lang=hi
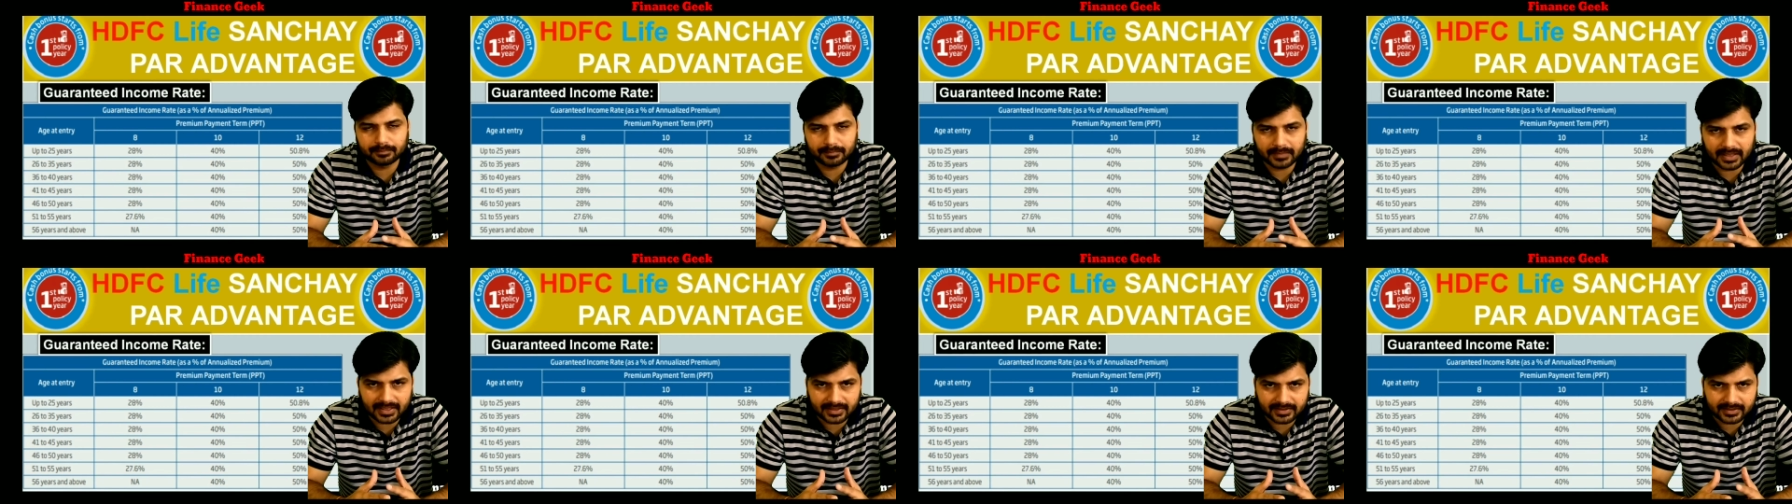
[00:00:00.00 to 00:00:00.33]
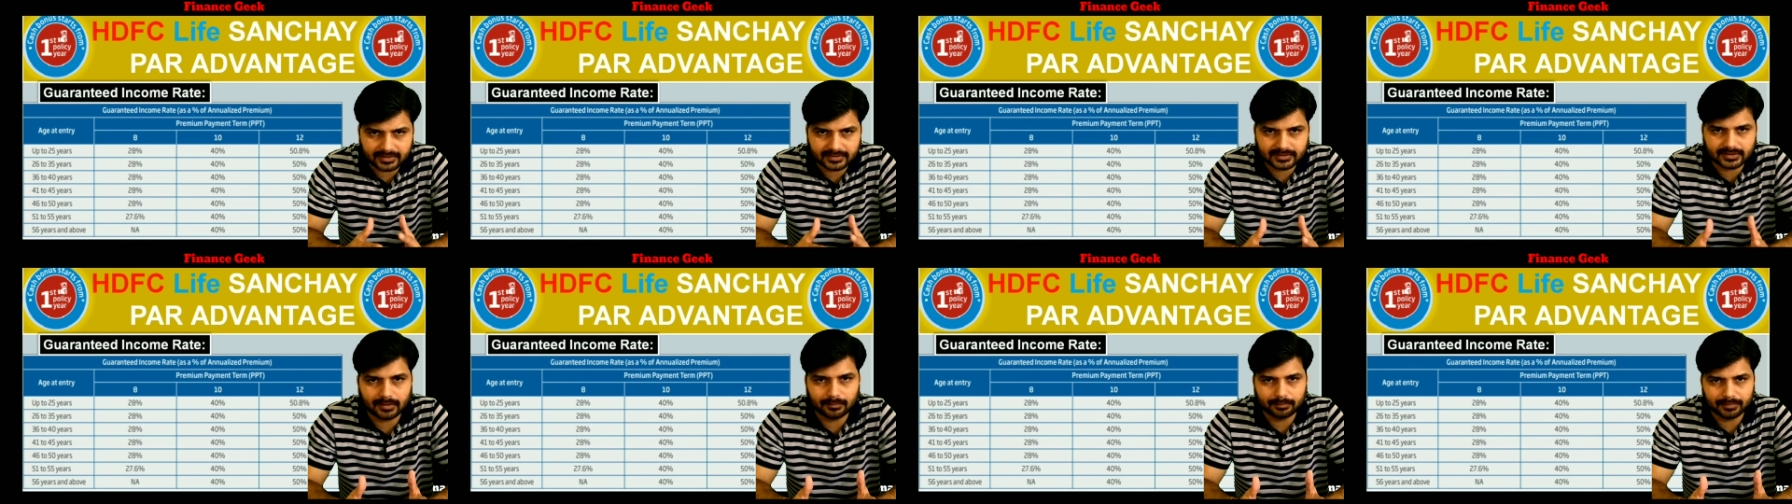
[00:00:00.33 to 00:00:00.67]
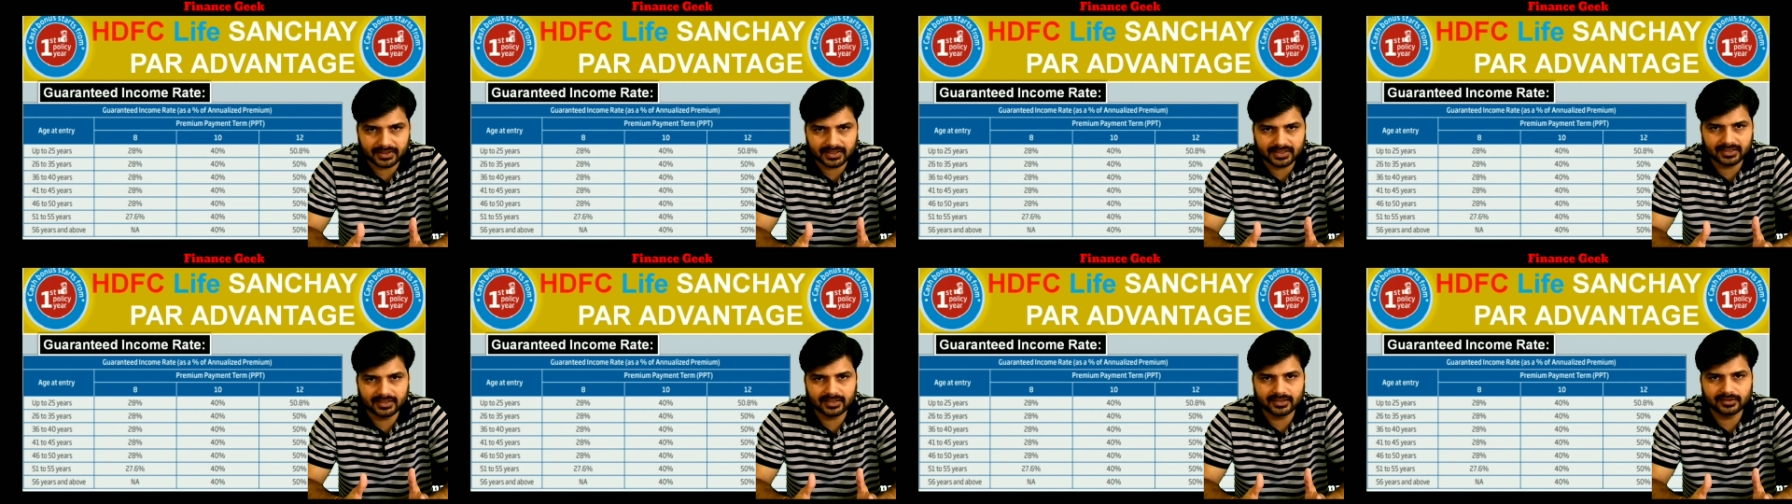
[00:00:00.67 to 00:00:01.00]
मैं एक
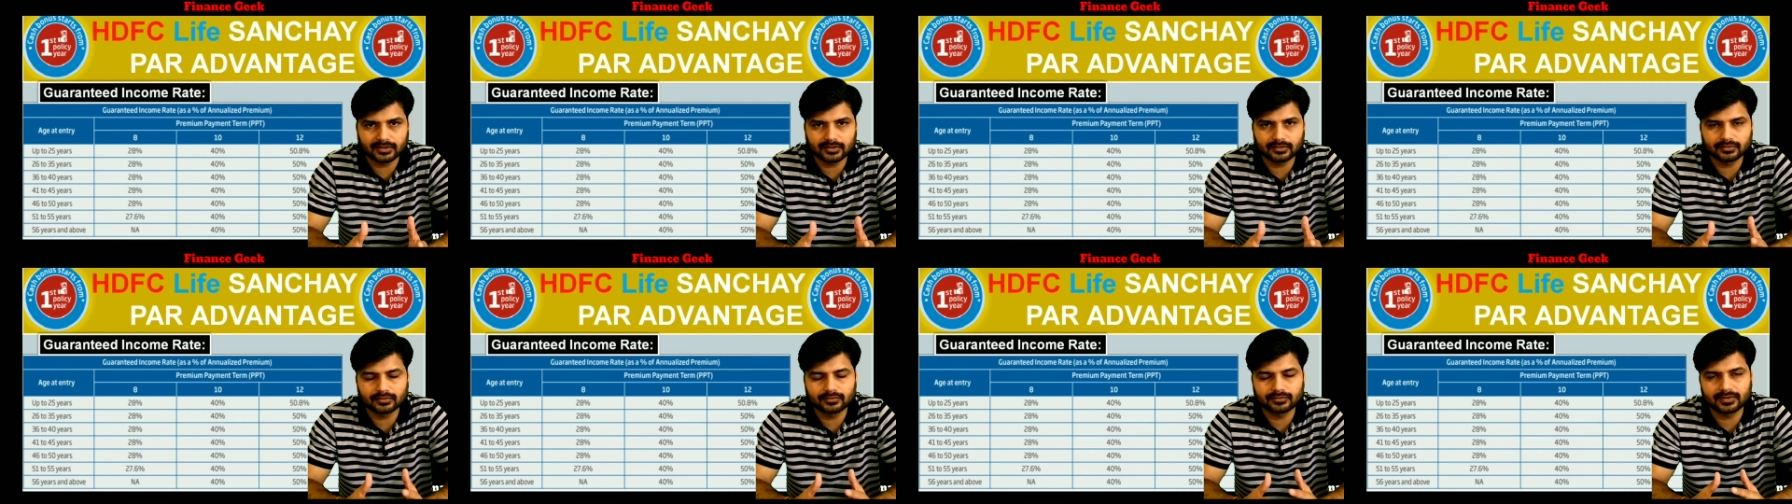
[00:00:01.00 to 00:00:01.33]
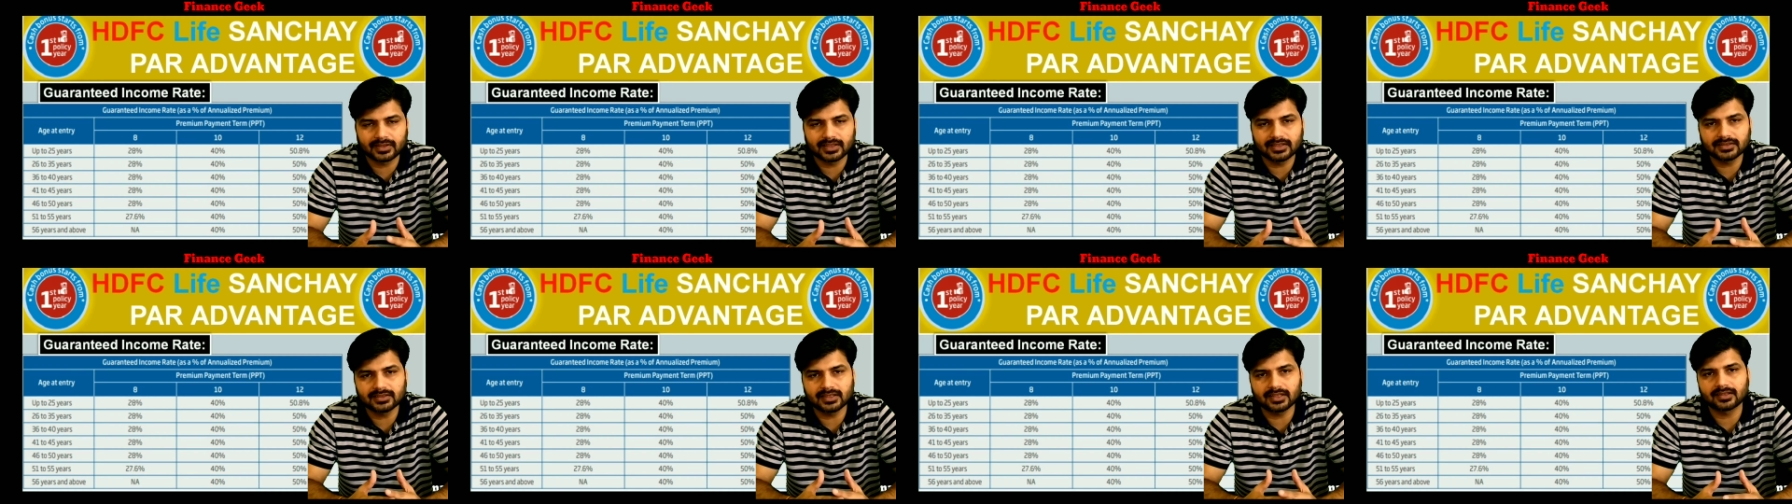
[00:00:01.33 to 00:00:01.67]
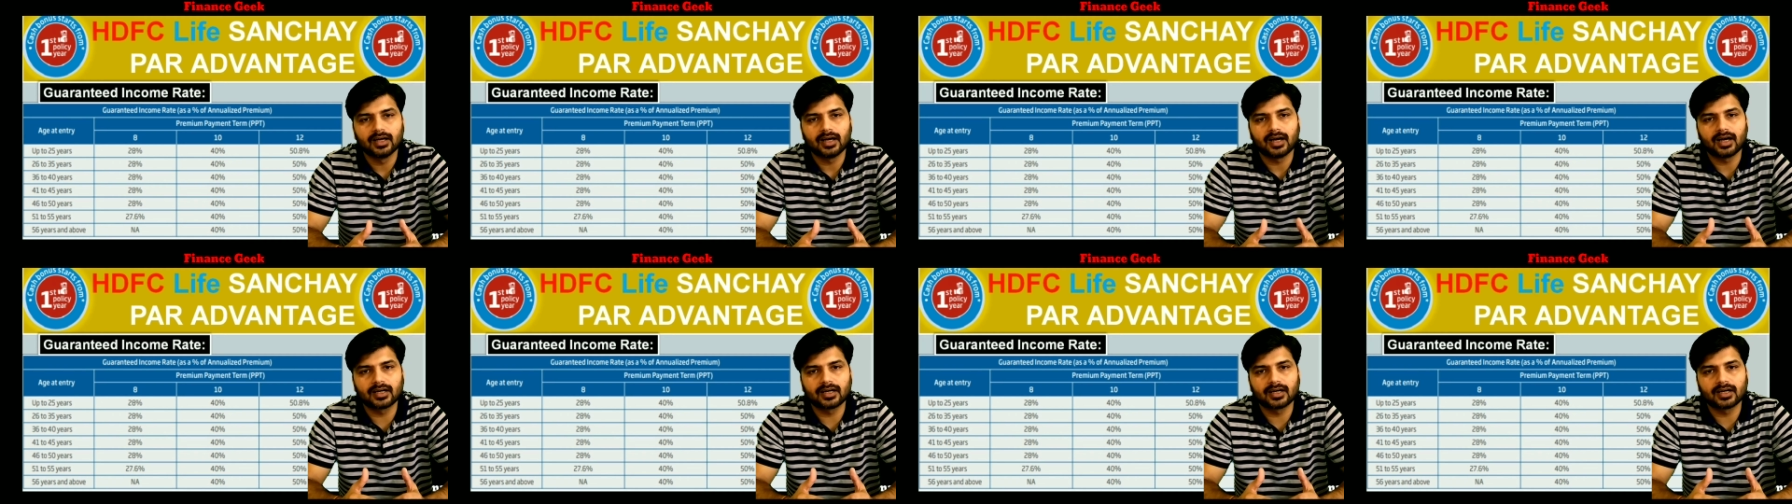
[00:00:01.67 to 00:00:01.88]
एग्जाम्पल ले लेता हूँ फ्रेंड्स अगर